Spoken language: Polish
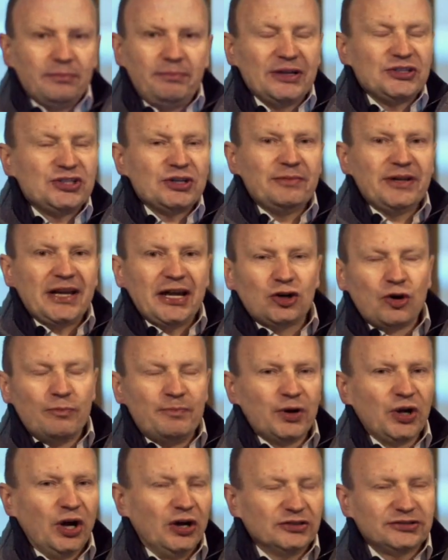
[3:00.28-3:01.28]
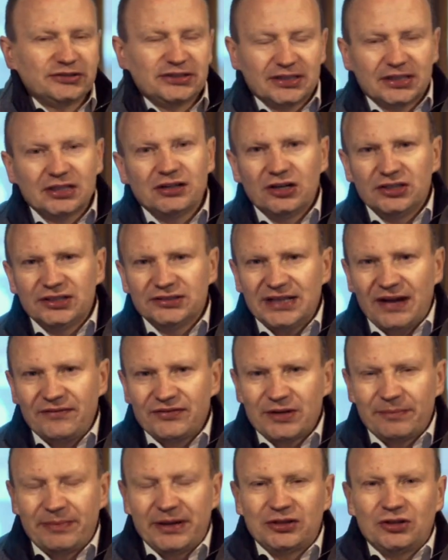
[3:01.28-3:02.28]
będzie mniej kupujących. Oni
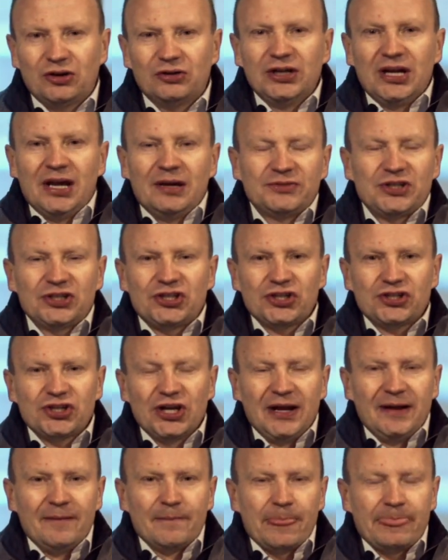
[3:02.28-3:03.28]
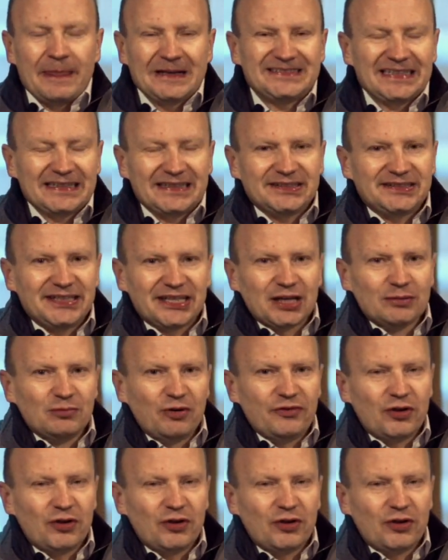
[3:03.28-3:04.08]
zawsze będą. Przecież statystyki